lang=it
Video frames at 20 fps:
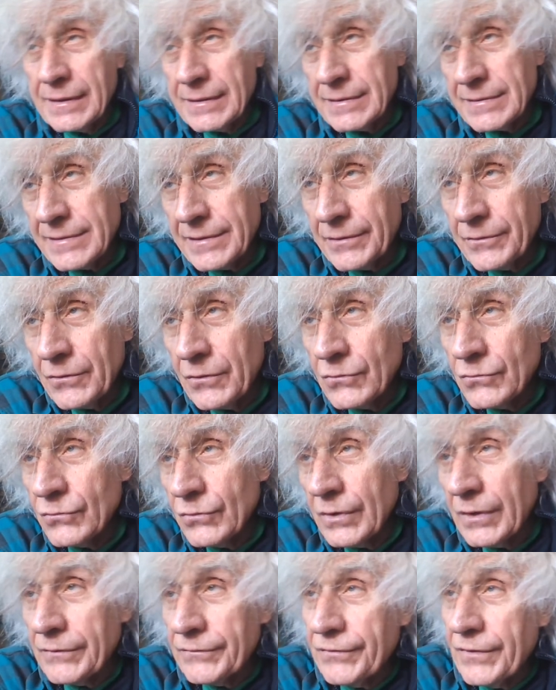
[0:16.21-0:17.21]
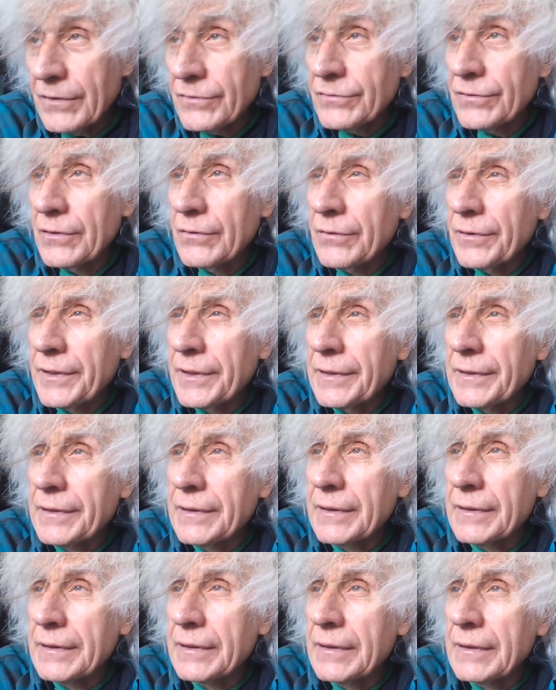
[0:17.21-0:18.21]
anzi con una
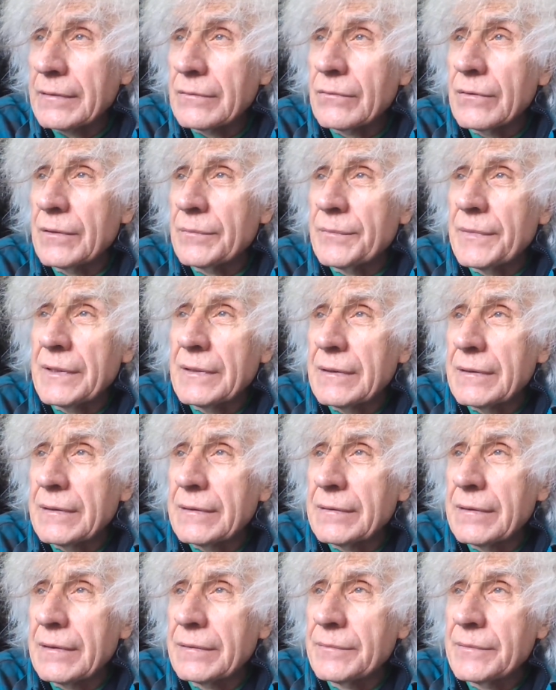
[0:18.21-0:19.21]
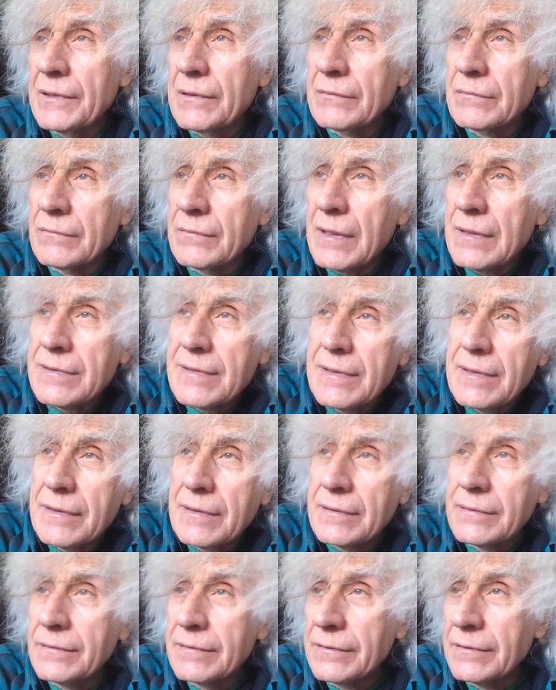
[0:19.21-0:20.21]
faciloneria che naturalmente determina una
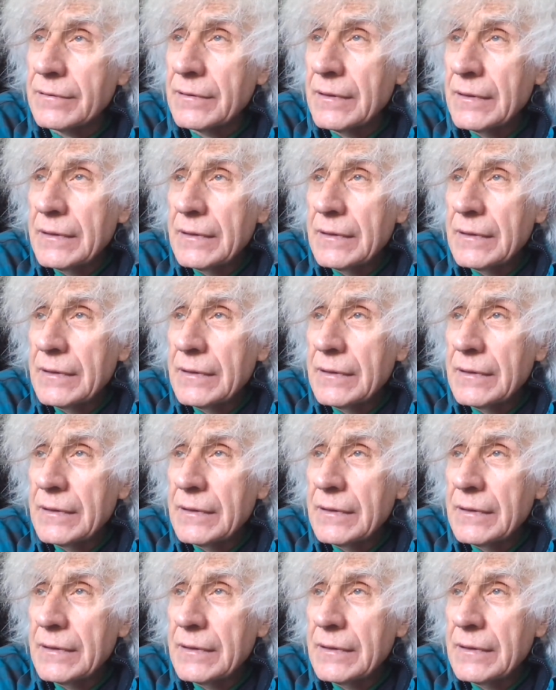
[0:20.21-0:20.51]
serie di